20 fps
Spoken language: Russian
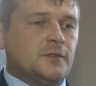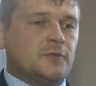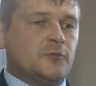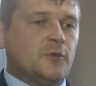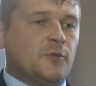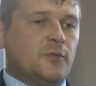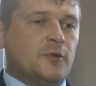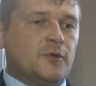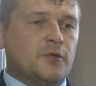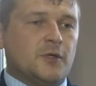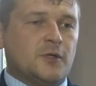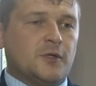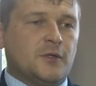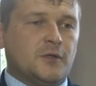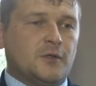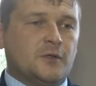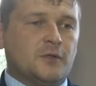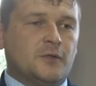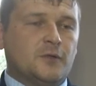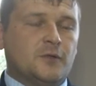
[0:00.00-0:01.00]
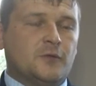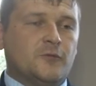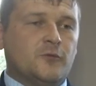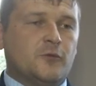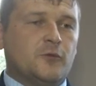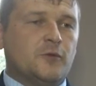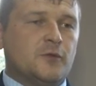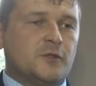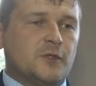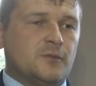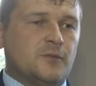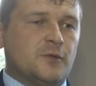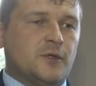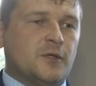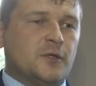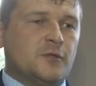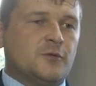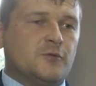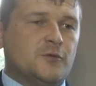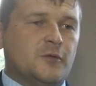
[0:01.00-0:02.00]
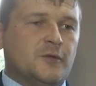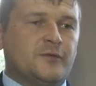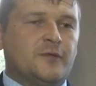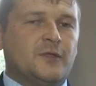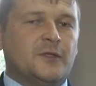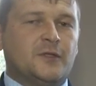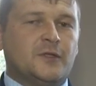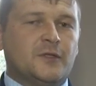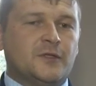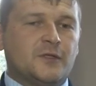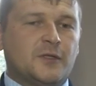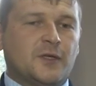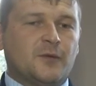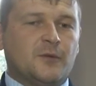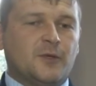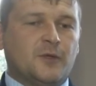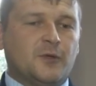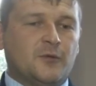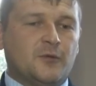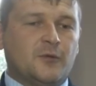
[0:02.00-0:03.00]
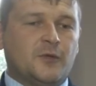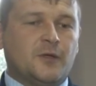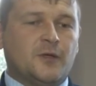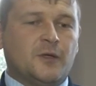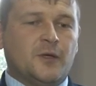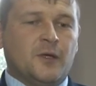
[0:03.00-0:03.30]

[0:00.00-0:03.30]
добычей э, двух особей косули в Тандынском районе.